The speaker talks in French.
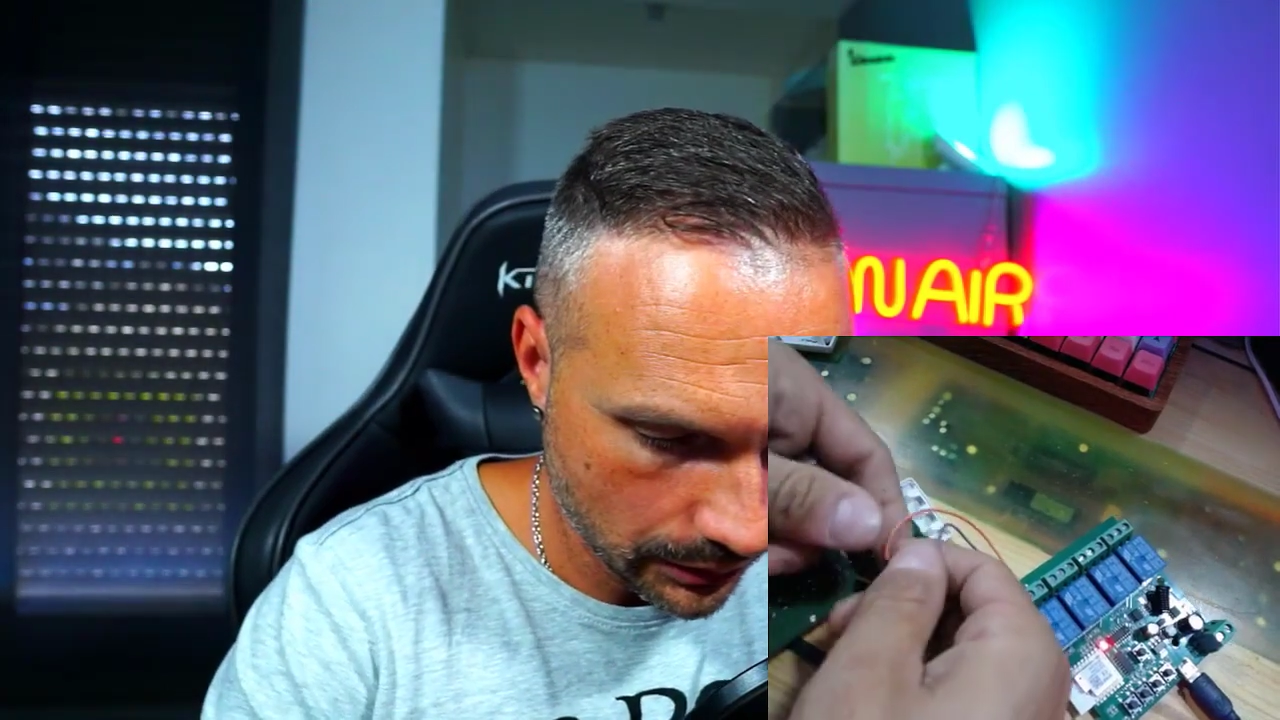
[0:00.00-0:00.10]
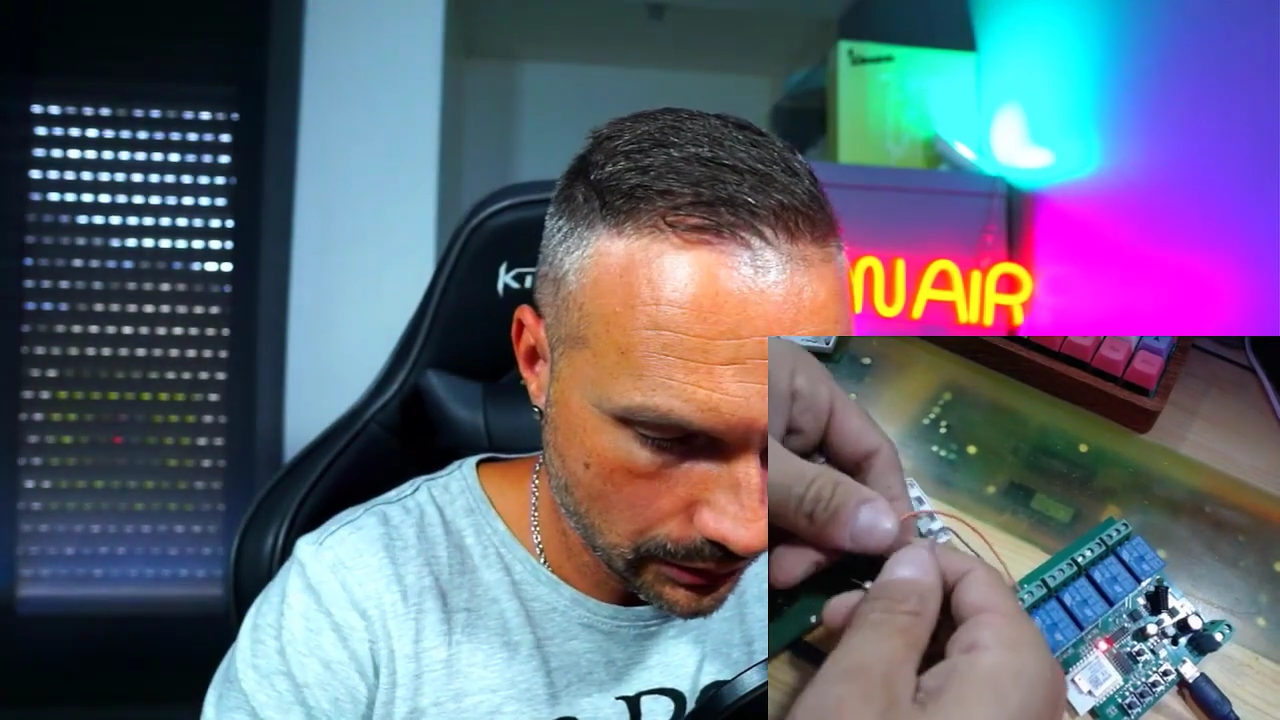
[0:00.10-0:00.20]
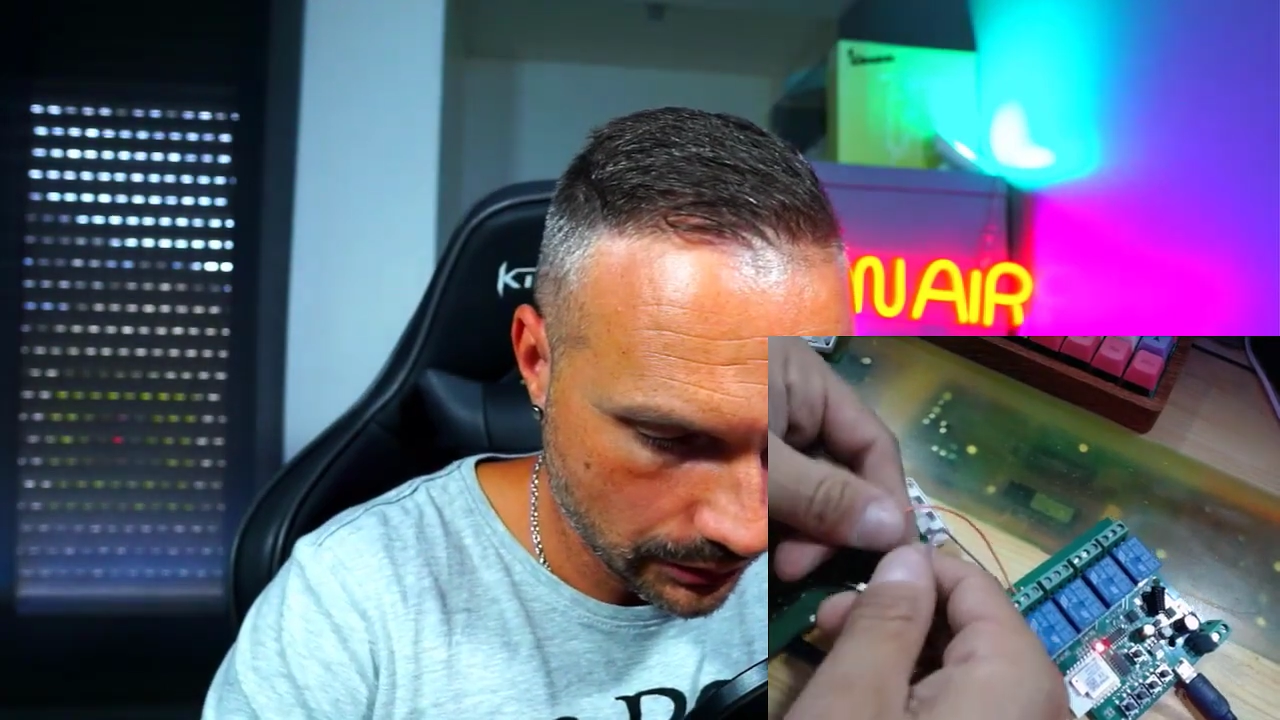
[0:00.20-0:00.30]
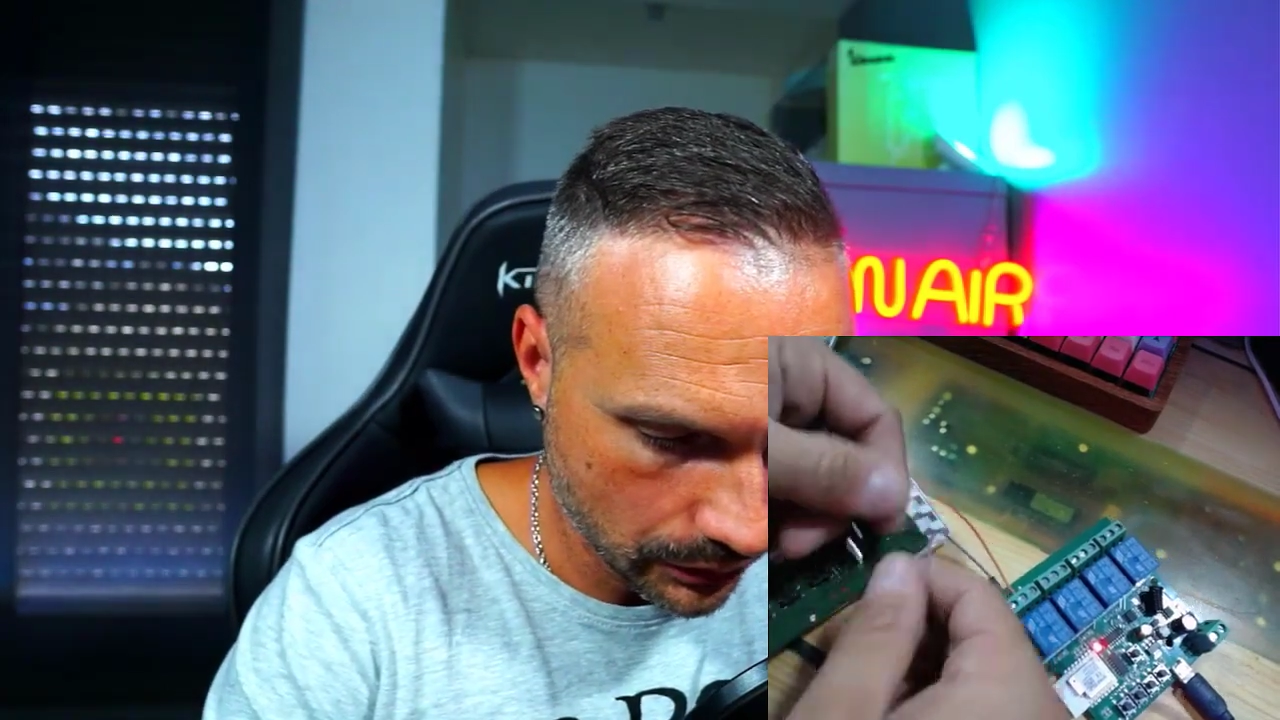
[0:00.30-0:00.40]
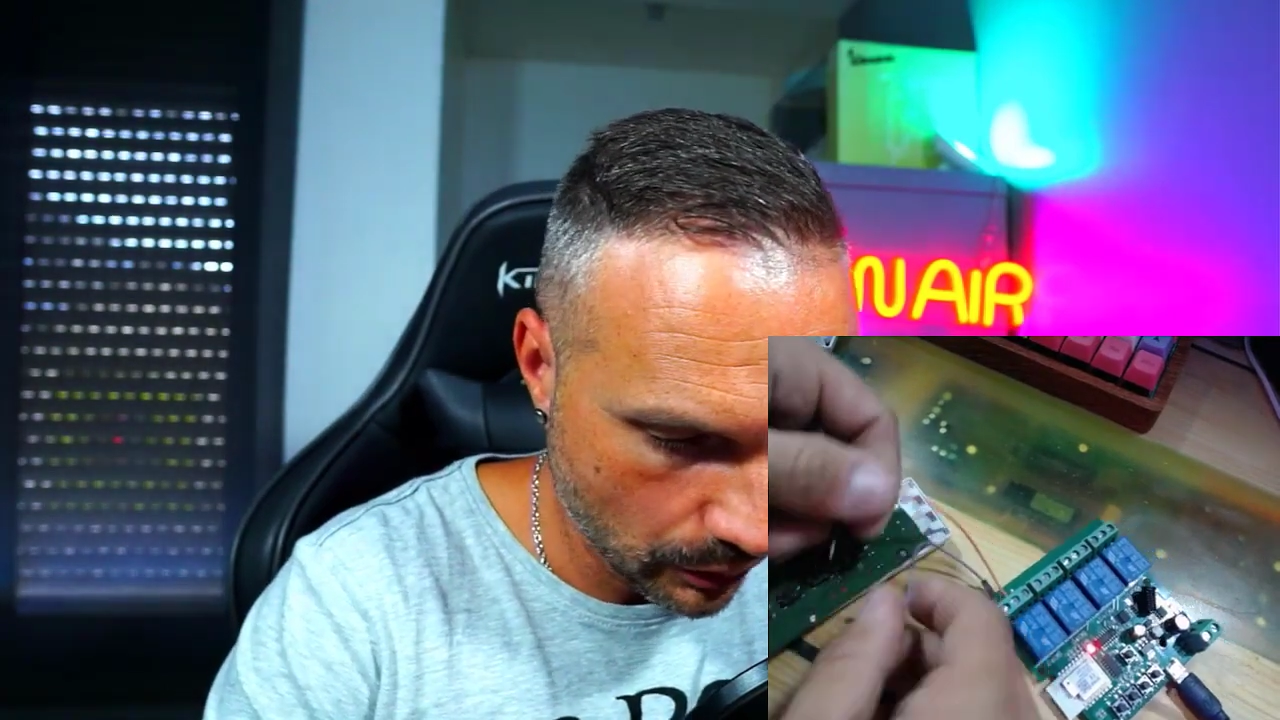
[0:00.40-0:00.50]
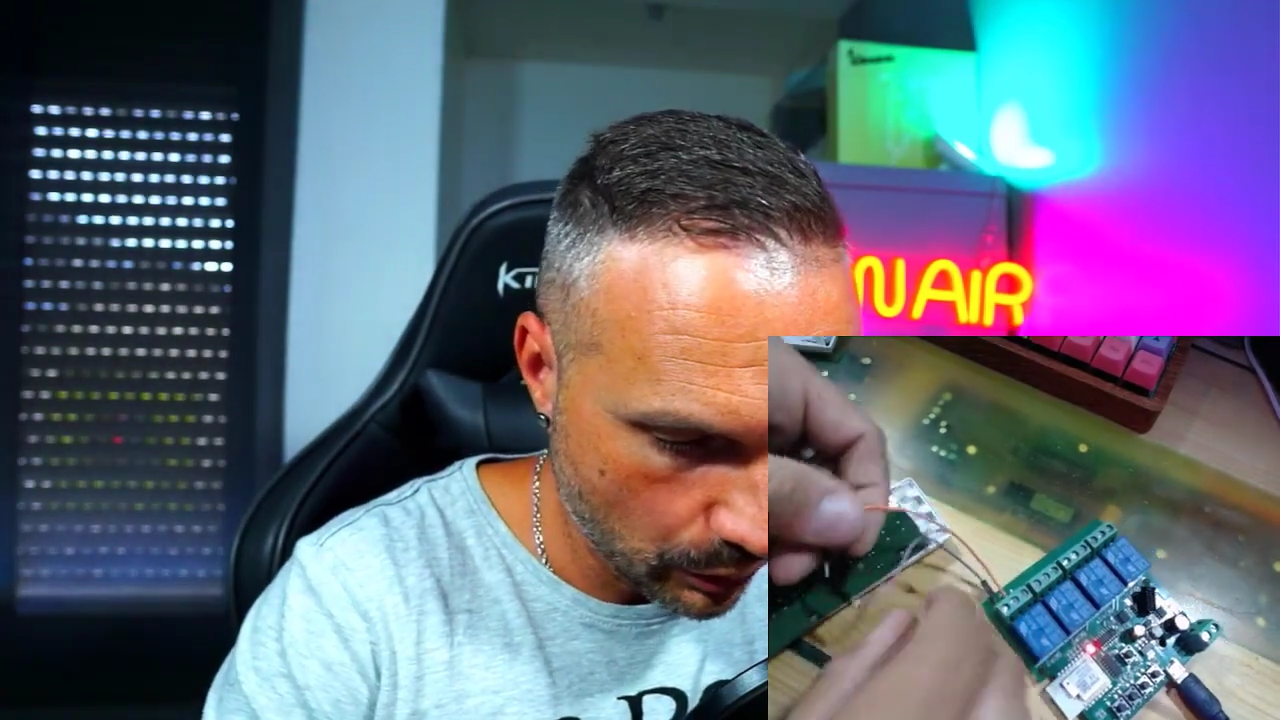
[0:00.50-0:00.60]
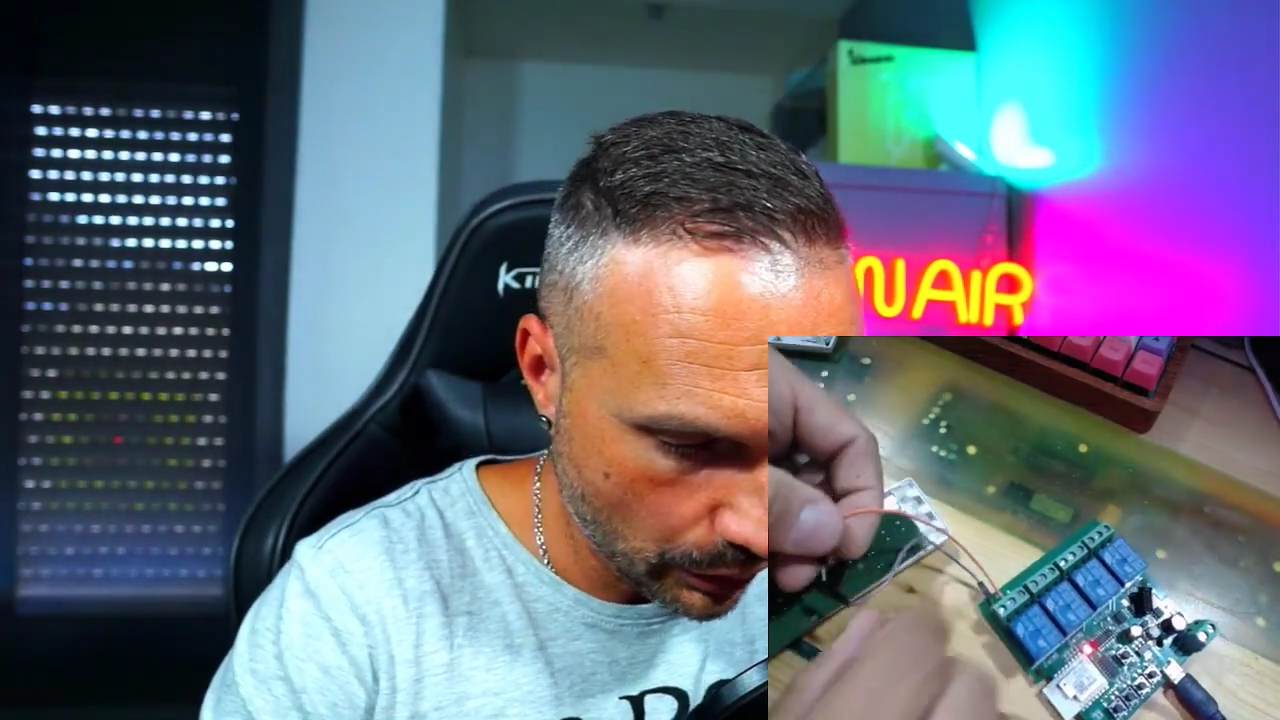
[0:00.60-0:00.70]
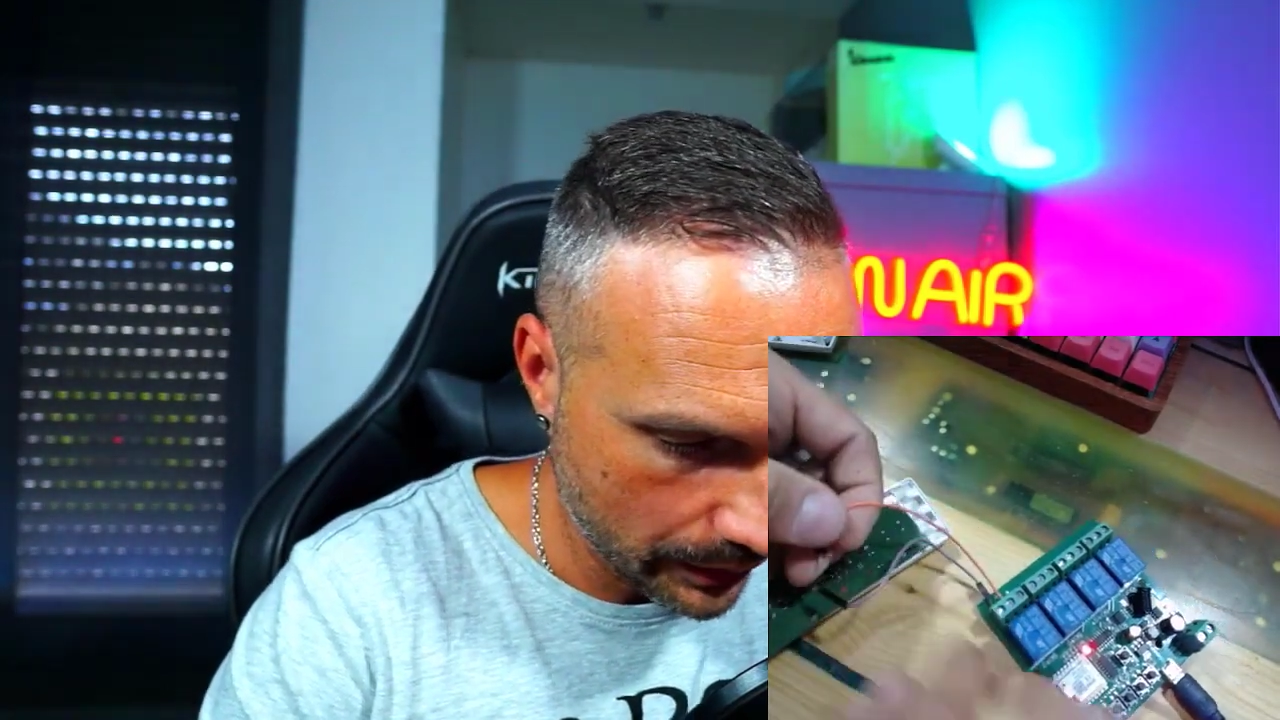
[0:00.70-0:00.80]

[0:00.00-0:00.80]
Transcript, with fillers: Donc pour le